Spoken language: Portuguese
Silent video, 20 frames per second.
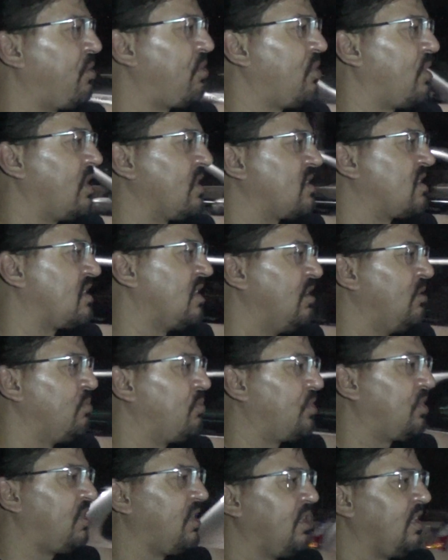o coração
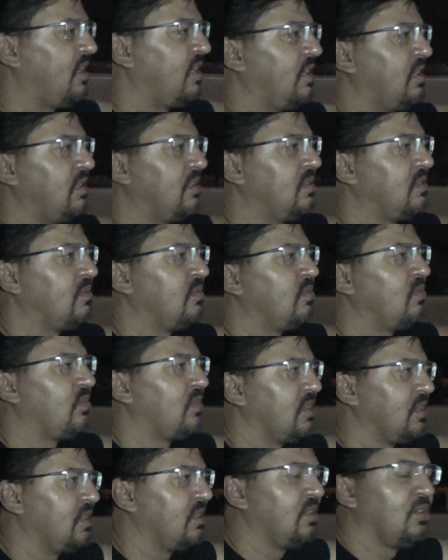porque
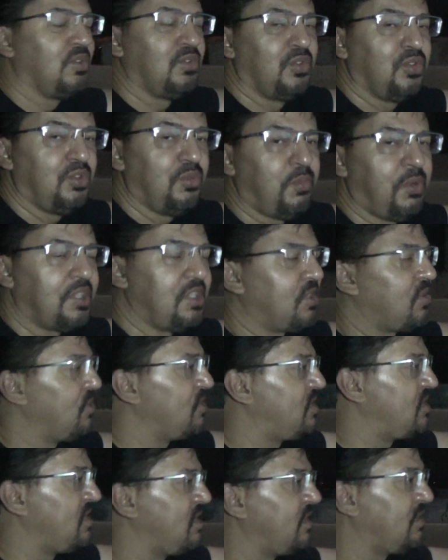tudo pode
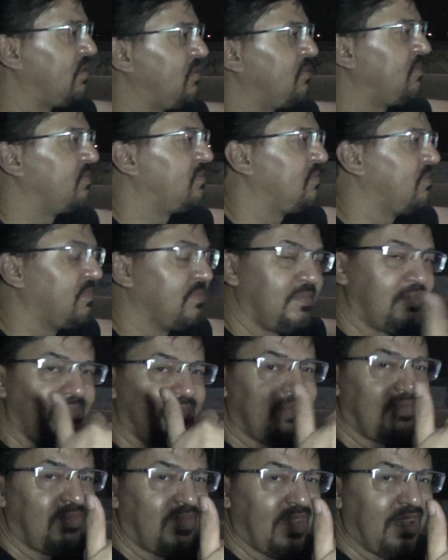acontecer.
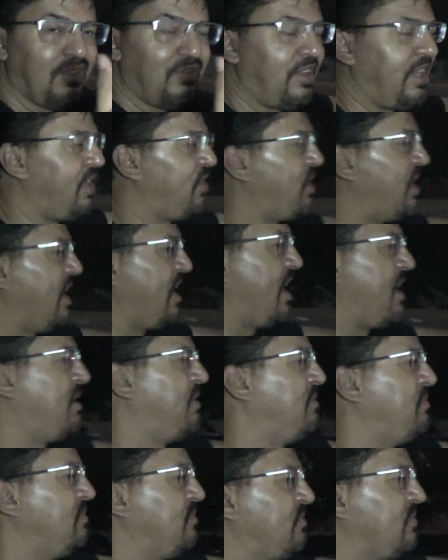Valeu, galera.
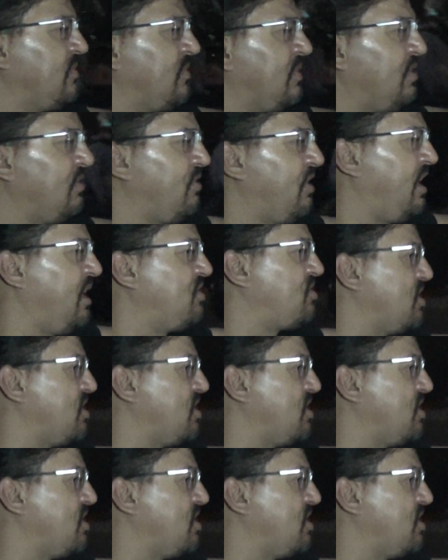Feliz